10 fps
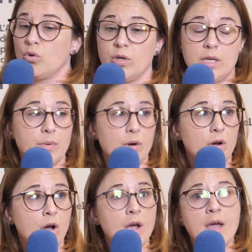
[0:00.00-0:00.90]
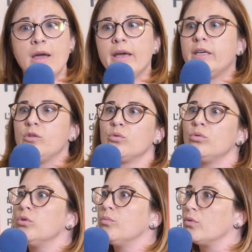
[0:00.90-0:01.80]
on ne connaît pas encore et qui du
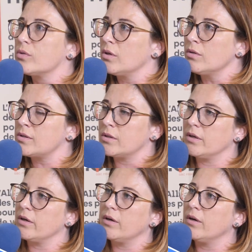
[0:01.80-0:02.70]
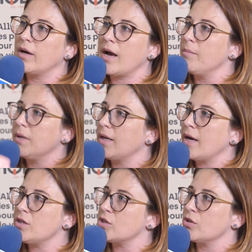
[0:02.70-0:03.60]
coup de bon sens
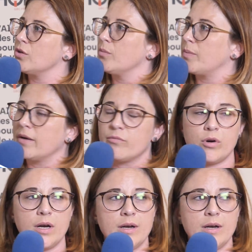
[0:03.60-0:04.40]
aménagent, prévoient.